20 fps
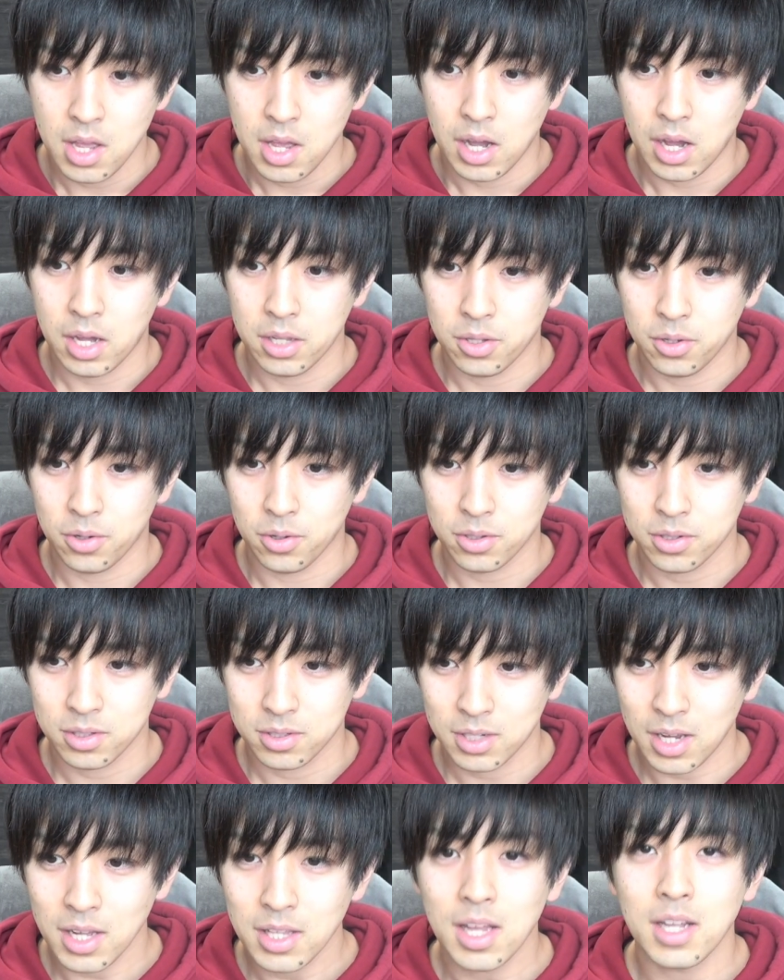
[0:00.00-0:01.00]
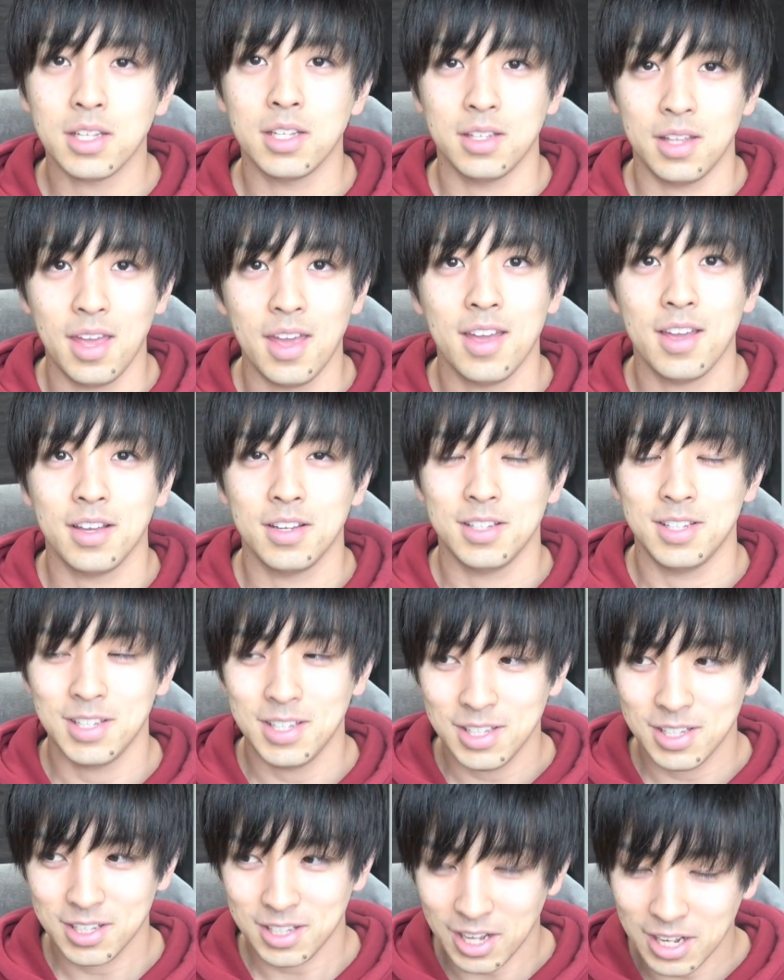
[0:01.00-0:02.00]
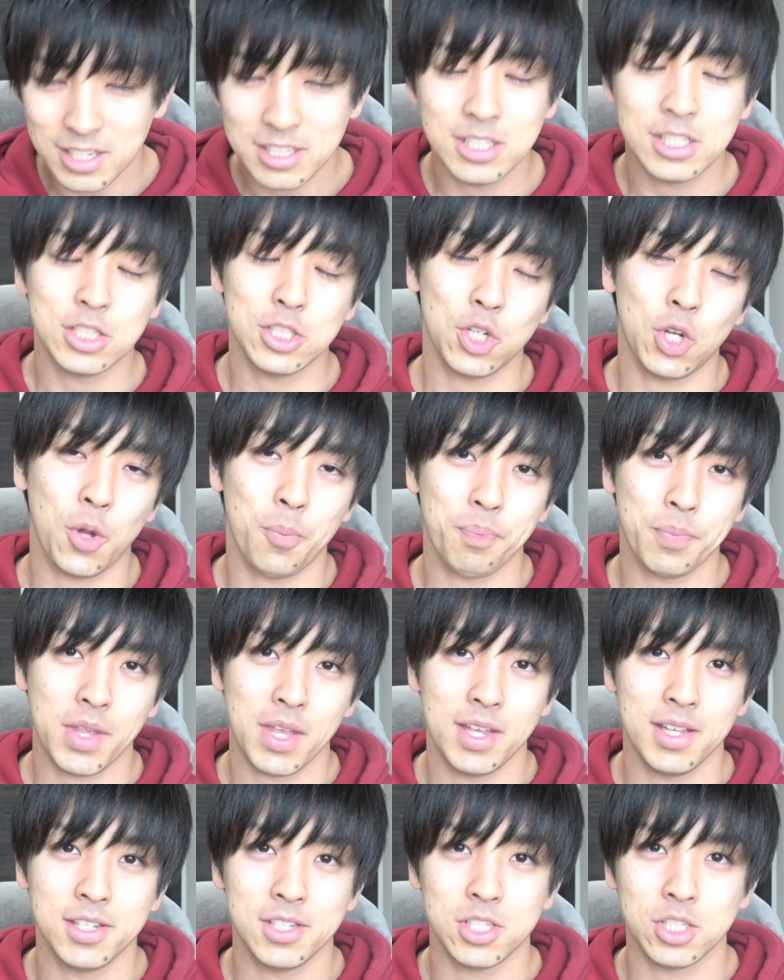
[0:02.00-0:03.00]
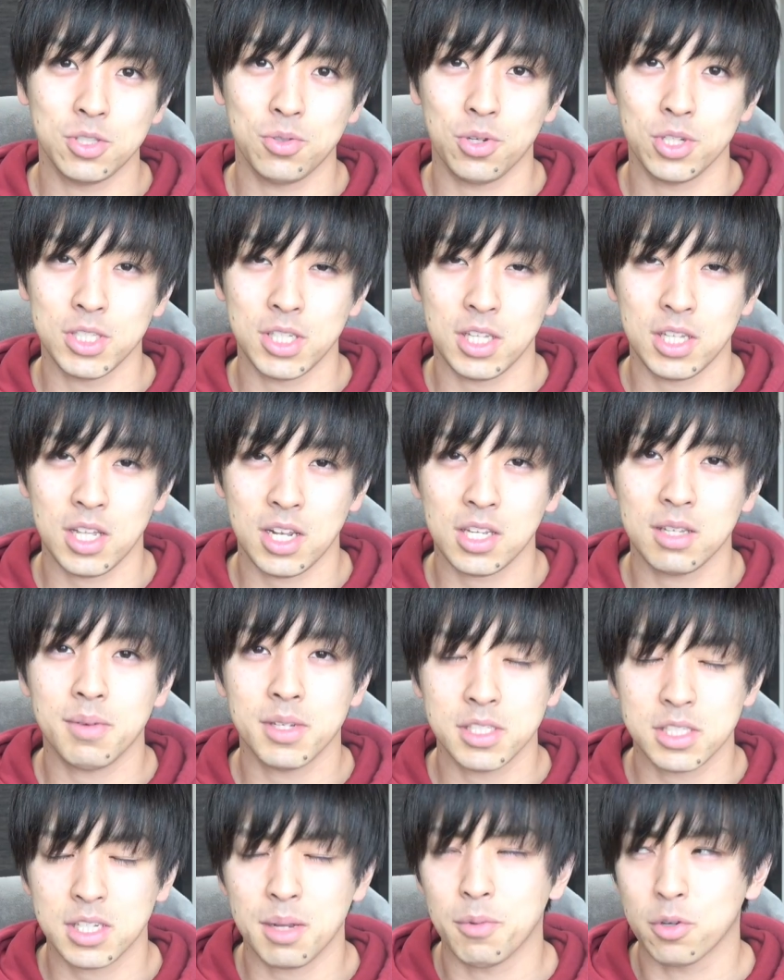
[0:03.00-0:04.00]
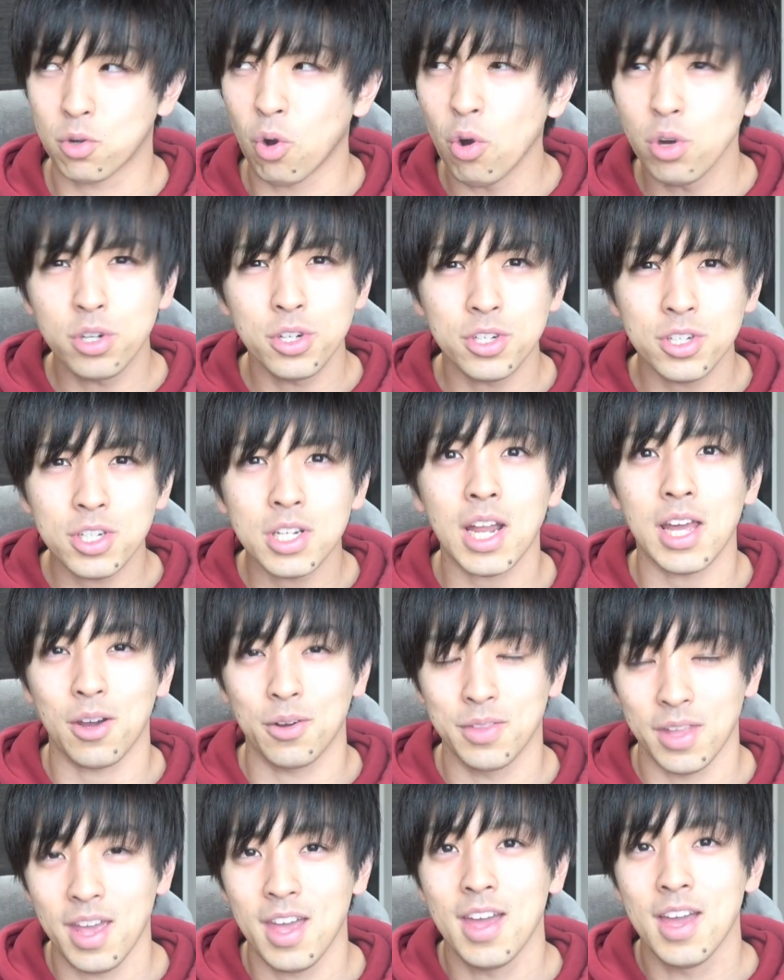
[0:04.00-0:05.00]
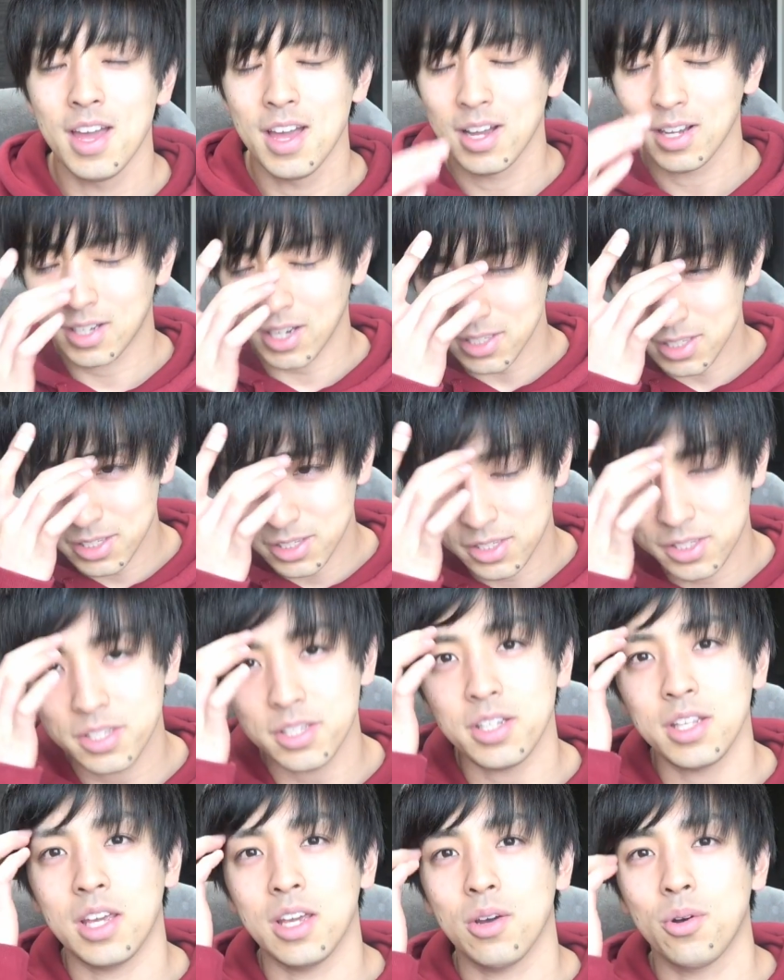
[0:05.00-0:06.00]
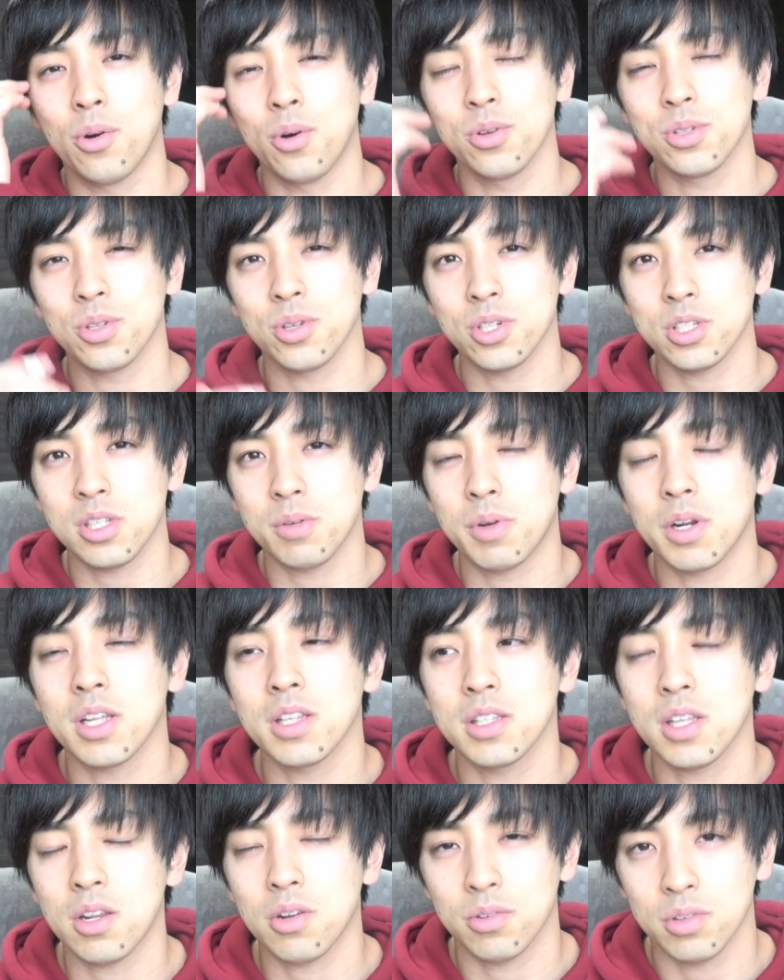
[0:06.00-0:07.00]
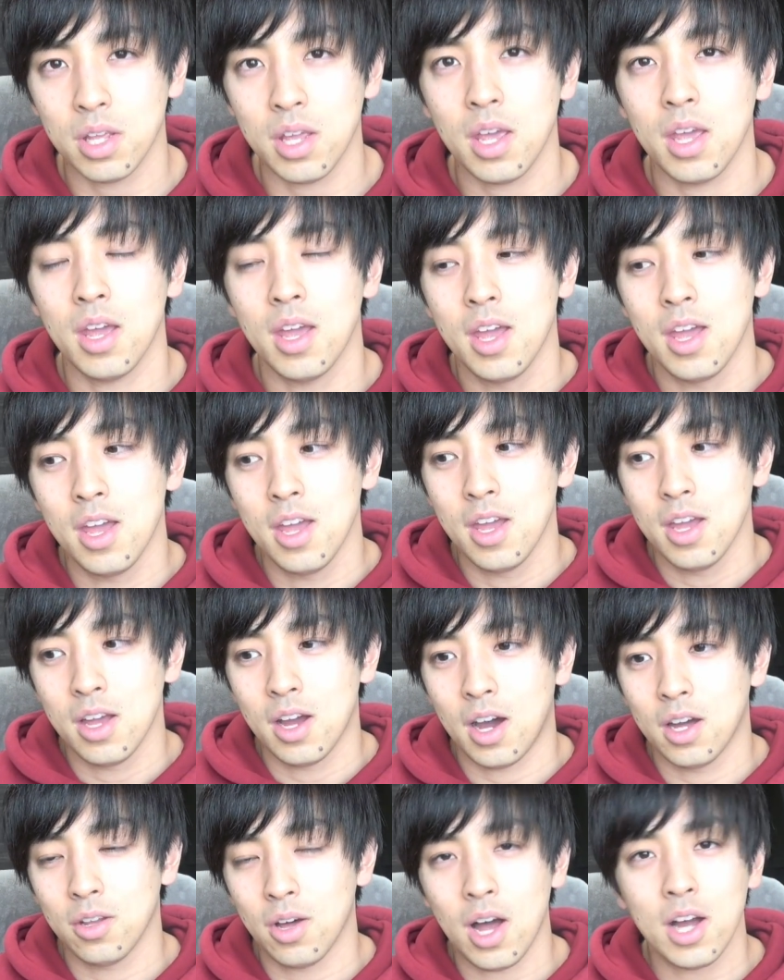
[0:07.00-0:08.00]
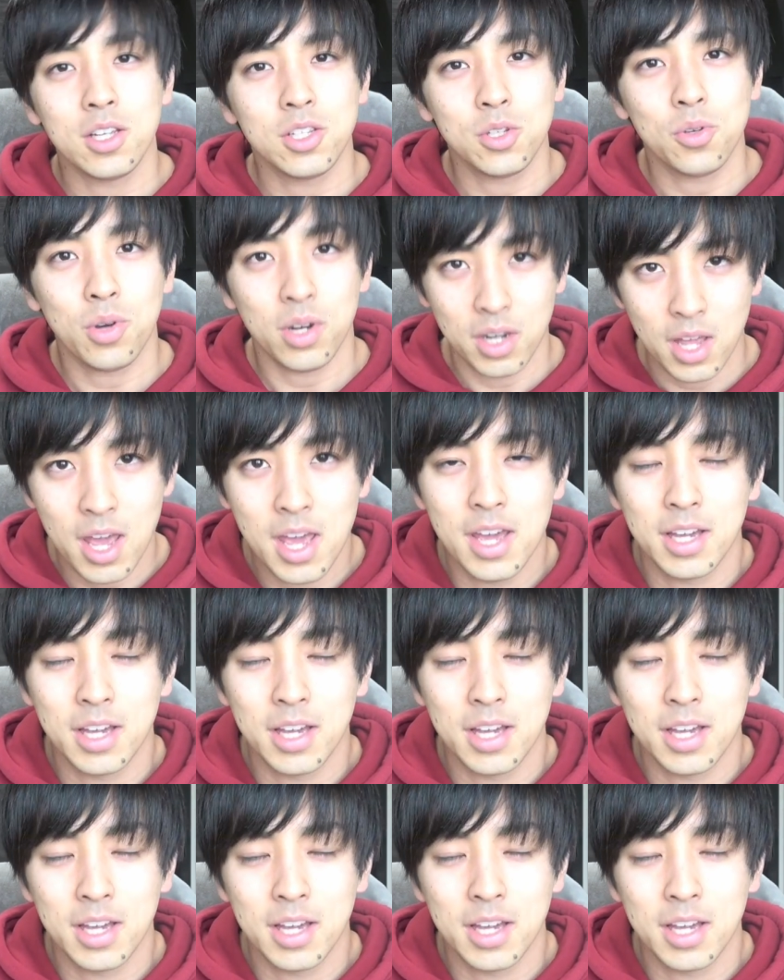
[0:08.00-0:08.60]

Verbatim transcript: あの、かなりね、いい感じの編集をしていただきました。しかも5分ぐらいをね、がっつり放送してもらったので、あの、反響がね、